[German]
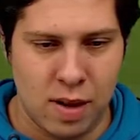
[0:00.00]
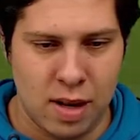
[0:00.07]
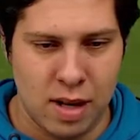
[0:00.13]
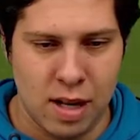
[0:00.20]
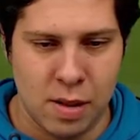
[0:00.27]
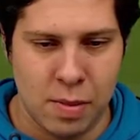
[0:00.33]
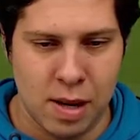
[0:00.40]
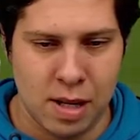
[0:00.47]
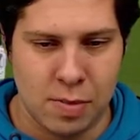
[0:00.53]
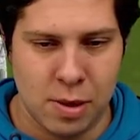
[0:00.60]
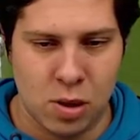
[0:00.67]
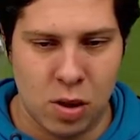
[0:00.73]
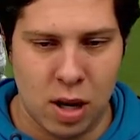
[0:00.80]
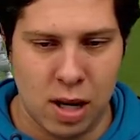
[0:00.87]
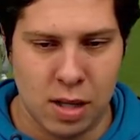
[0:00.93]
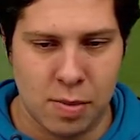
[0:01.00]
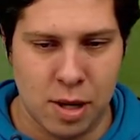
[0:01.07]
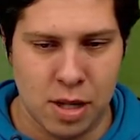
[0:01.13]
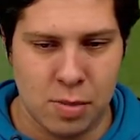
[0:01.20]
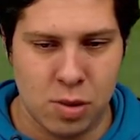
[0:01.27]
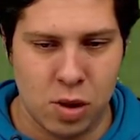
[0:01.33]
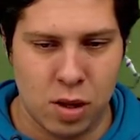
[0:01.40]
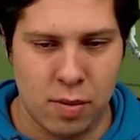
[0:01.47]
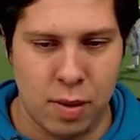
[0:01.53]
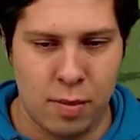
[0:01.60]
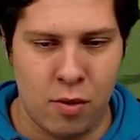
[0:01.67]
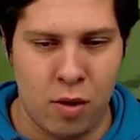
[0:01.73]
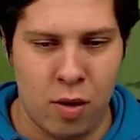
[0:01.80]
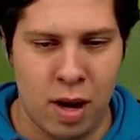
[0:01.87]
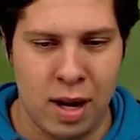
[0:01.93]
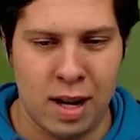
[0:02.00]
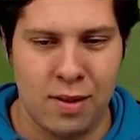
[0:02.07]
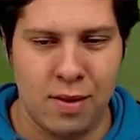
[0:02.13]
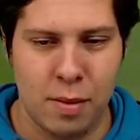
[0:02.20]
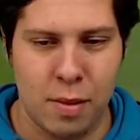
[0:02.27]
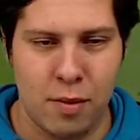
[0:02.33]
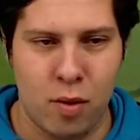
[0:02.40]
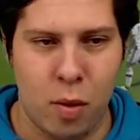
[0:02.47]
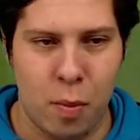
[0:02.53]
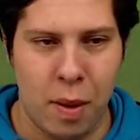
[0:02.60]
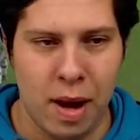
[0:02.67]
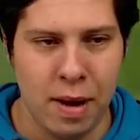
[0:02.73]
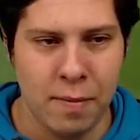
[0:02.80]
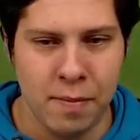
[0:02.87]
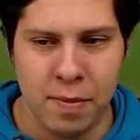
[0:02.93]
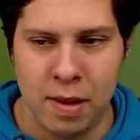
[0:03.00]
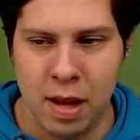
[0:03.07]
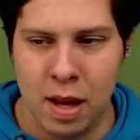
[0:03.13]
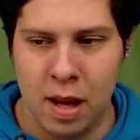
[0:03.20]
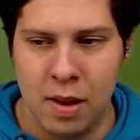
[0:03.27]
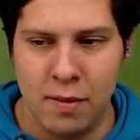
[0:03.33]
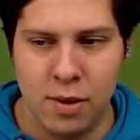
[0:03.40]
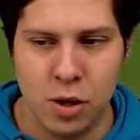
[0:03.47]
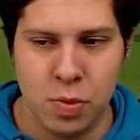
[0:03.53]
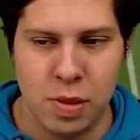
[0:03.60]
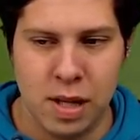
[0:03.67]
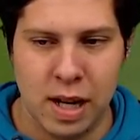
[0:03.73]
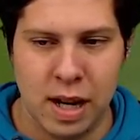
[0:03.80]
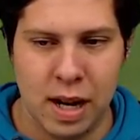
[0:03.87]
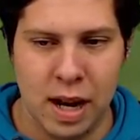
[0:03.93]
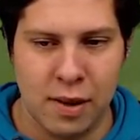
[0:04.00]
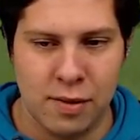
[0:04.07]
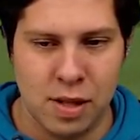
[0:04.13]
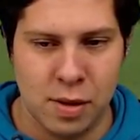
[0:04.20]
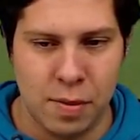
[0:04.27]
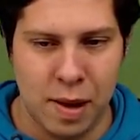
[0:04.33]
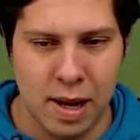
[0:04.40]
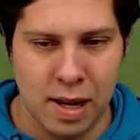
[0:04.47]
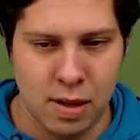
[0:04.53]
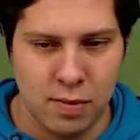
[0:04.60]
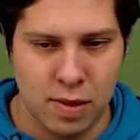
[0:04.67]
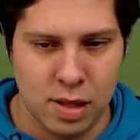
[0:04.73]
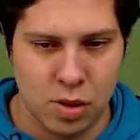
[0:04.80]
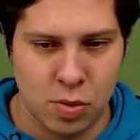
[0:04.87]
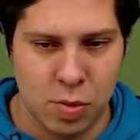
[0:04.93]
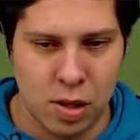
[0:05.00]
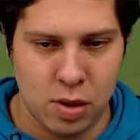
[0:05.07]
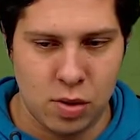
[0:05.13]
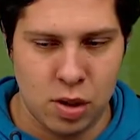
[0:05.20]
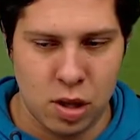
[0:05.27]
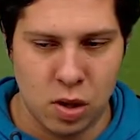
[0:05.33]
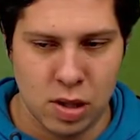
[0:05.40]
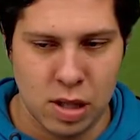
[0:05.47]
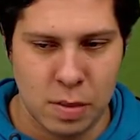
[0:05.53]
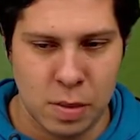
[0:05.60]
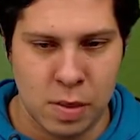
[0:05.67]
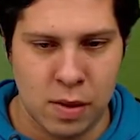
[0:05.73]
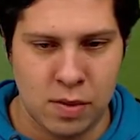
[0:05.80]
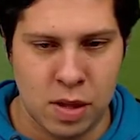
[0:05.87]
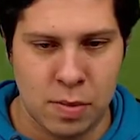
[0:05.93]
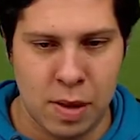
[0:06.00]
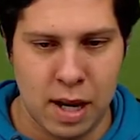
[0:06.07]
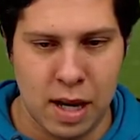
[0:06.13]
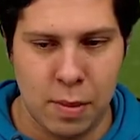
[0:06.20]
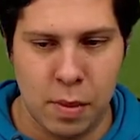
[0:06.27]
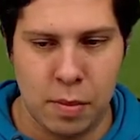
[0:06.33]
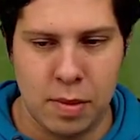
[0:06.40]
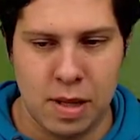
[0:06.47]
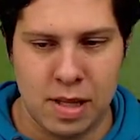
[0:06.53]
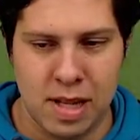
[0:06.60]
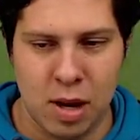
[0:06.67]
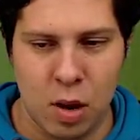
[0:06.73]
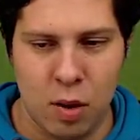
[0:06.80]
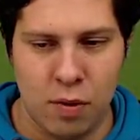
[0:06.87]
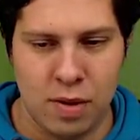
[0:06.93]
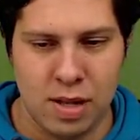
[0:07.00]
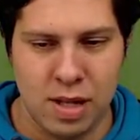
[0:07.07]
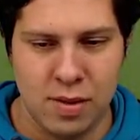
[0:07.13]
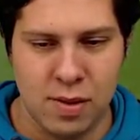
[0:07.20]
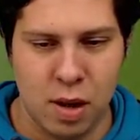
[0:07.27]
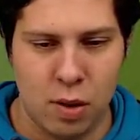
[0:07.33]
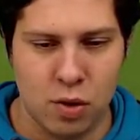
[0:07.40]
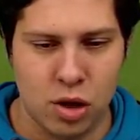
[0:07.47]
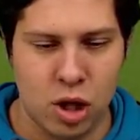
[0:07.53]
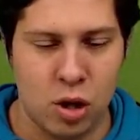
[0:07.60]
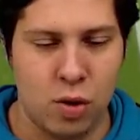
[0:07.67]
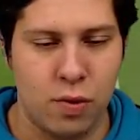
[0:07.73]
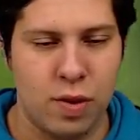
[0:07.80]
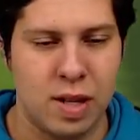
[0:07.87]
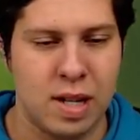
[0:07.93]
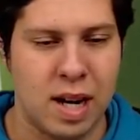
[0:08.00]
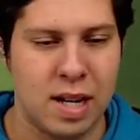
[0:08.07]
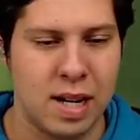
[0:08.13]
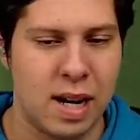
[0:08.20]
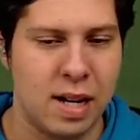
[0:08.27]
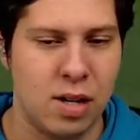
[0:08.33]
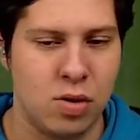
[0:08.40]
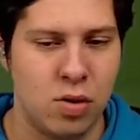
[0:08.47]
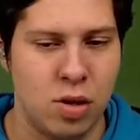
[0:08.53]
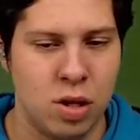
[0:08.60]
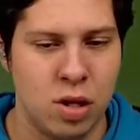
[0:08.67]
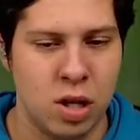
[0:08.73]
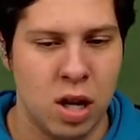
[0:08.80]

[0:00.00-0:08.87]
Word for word: nicht mehr. Das mit Toleranz brauche ich nämlich auch irgendwann mal, irgendwann mal vorbei. Wir spielen gegen FC Bayern. Wir sind, spielen natürlich auch selbst mit FC Bayern, aber mit einer sehr offensiven Aufstellung. 4-3-3 natürlich,